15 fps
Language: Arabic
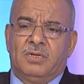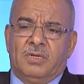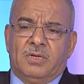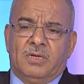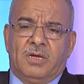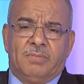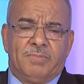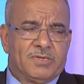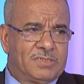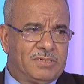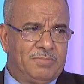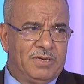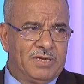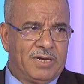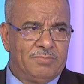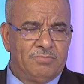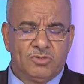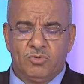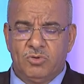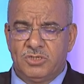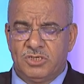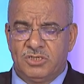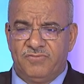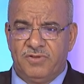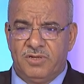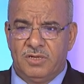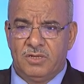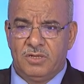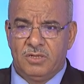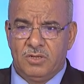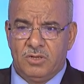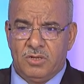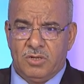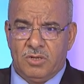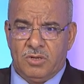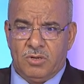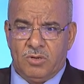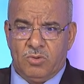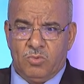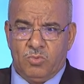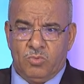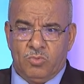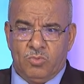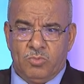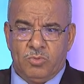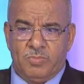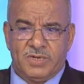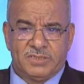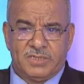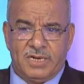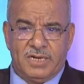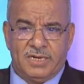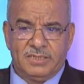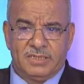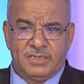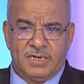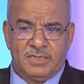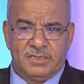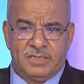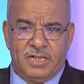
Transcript: المنصب اللي راه متواجد فيه ومباشرة يعني كانت